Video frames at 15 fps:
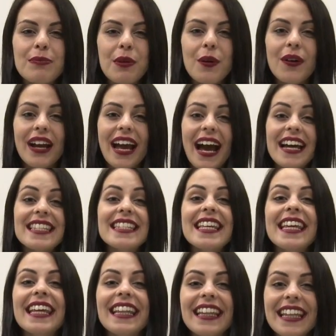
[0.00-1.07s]
mil reais
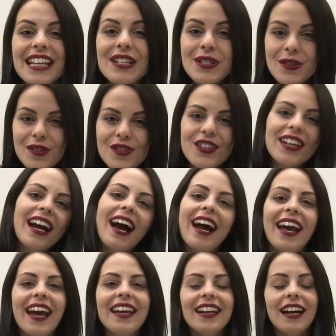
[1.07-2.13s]
em início de
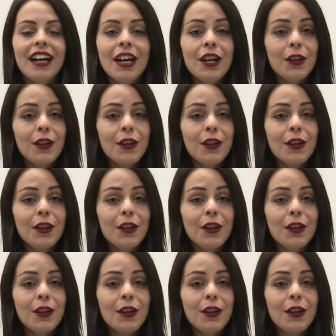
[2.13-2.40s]
carreira